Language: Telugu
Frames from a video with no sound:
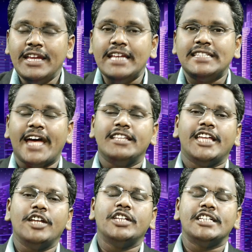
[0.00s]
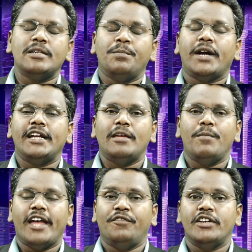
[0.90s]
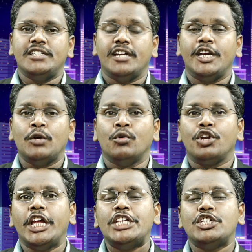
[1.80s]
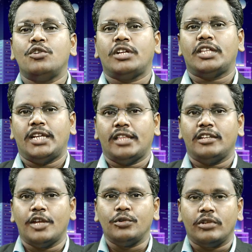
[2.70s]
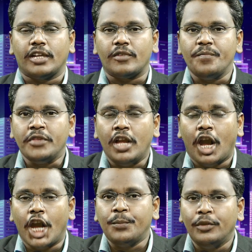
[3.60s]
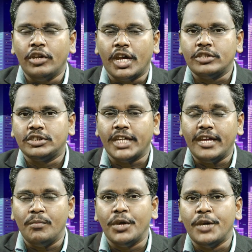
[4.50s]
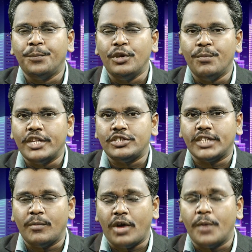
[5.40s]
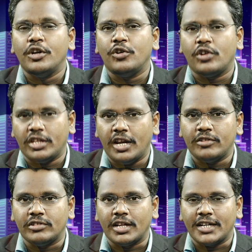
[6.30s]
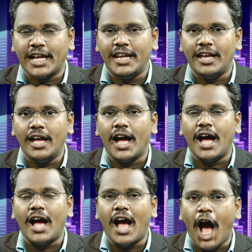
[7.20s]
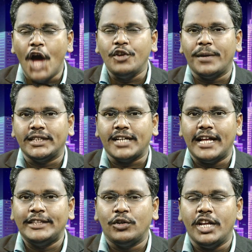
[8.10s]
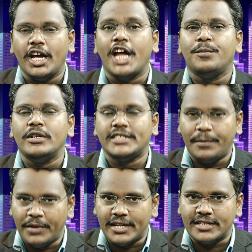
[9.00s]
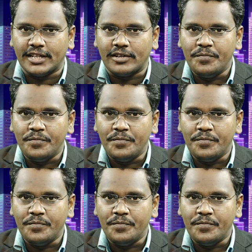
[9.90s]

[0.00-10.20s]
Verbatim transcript: ఈసారి తెలుగుదేశం పార్టీ మేనిఫెస్టో అంటే ఓ రేంజ్లో ఉంటుందని అందరూ అనుకున్నారు అరుపులు అరుస్తాయి మెరుపులు మెరుస్తాయి మామూలుగా ఉండదని అనుకున్నారు కానీ ఆ ఆరు పథకాలతోనే అరుపులు సరిపెట్టేశారు